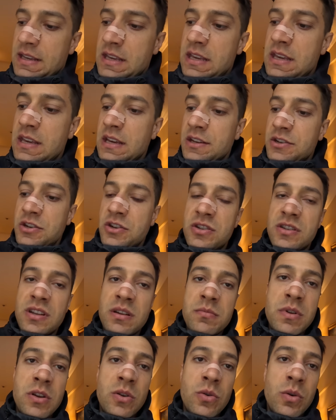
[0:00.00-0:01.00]
e a gente
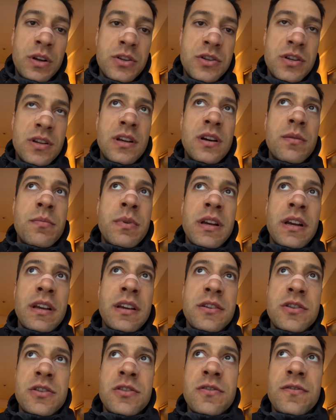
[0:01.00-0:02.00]
terminou a dinâmica
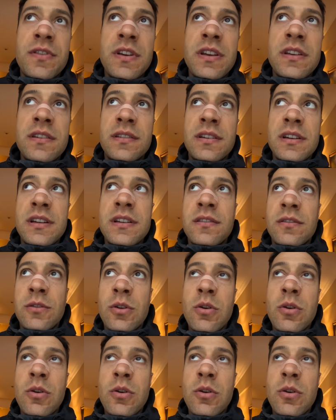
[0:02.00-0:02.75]
que a gente fez antes.